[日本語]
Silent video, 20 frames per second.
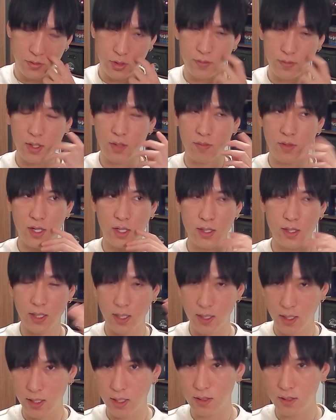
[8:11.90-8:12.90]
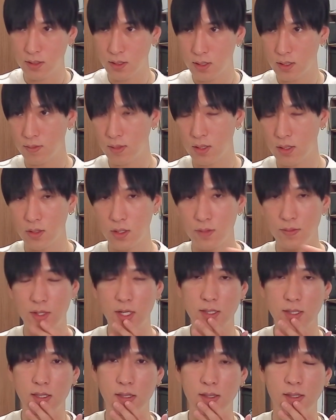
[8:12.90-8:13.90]
場に向かって上がりやすい。まあ、これ
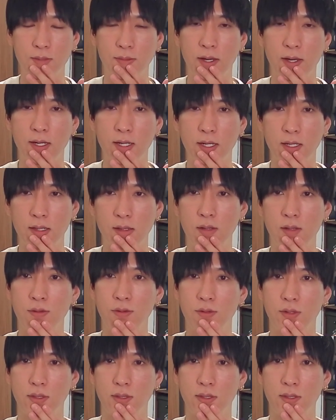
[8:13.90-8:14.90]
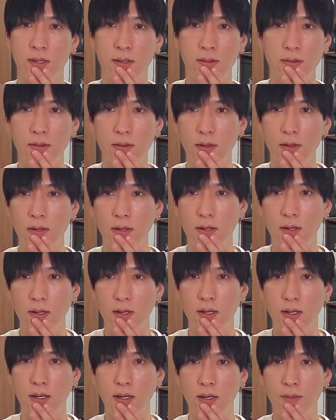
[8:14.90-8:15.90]
皆さんに毎回言ってる通りですね。
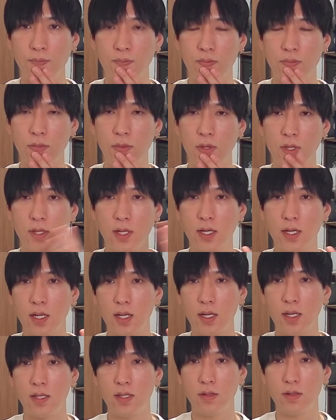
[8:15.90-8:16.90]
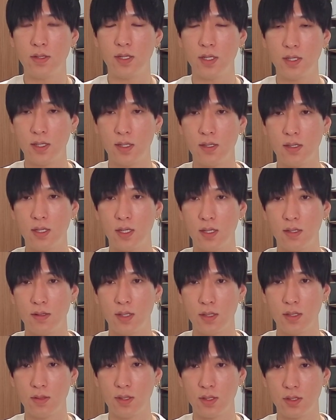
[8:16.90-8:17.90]
はい。だからエネルギー関連、
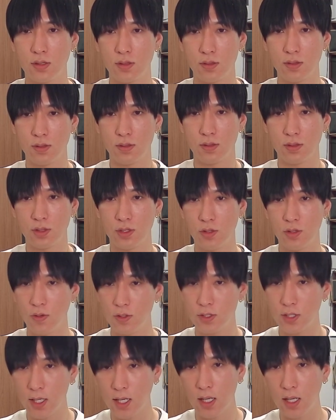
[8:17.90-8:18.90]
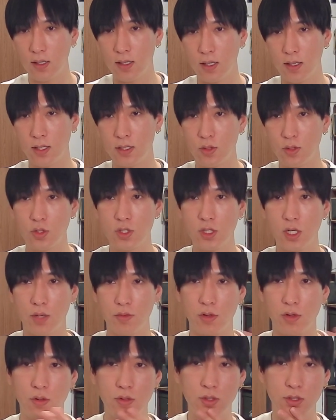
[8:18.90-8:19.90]
あとはその、商社関連ね、商社
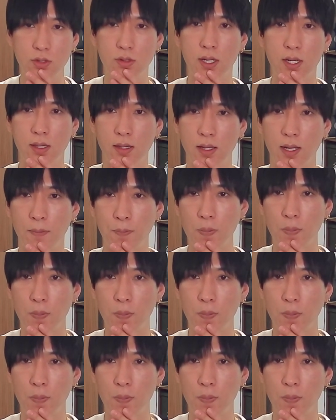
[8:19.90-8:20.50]
株、ここ強かった。